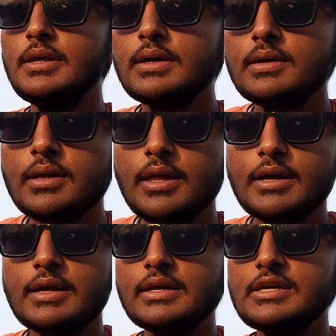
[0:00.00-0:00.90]
एक
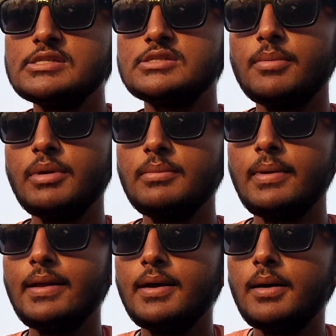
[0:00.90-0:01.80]
एकड़ की ज़मीन
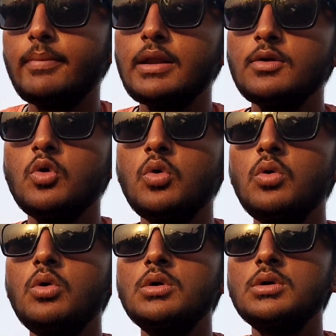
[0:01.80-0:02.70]
में हमारे को
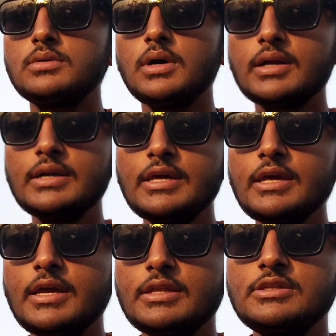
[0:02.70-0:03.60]
ककड़ी
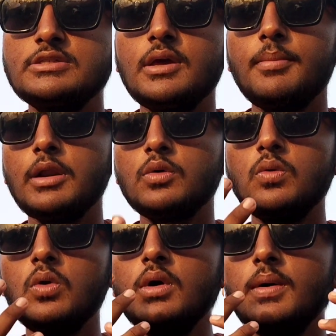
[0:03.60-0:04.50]
की खेती से हमारे
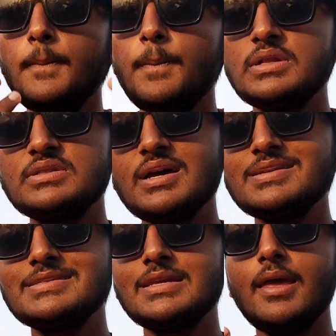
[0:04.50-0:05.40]
को
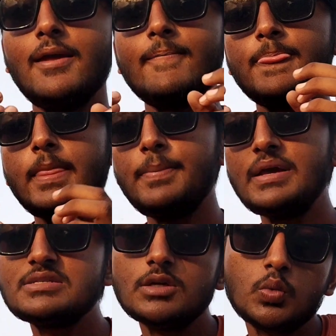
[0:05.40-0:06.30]
पचास से
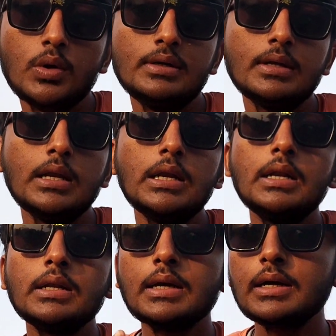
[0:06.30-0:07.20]
पैंसठ क्विंटल
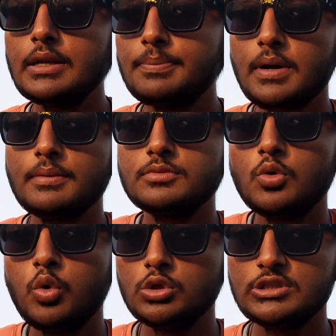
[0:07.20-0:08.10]
ककड़ी प्राप्त
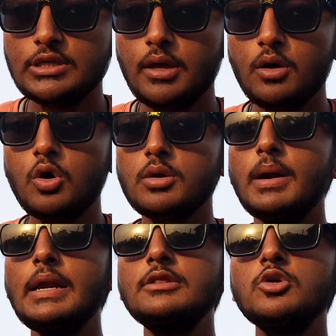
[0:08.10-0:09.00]
होती है और
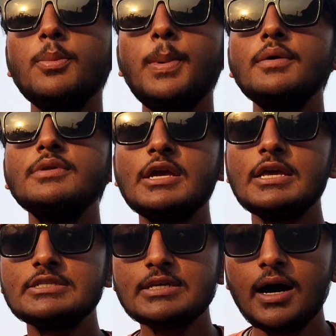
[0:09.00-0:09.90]
मंडी थोप भाव
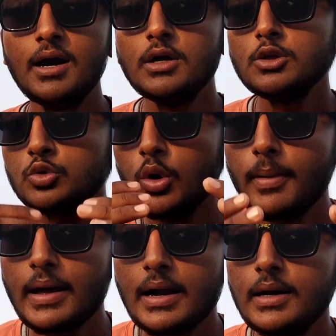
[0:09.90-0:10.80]
देखें इसका तो
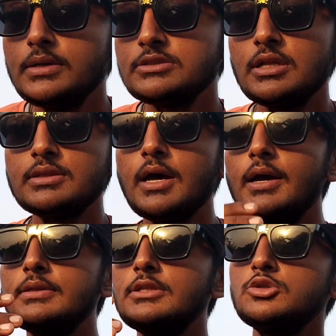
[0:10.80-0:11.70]
हमारा चलता
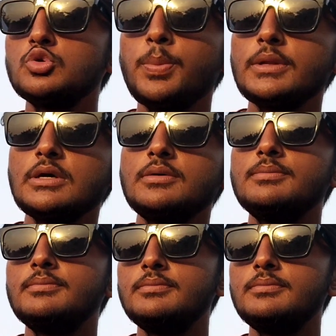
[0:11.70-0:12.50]
है तीस रुपये तक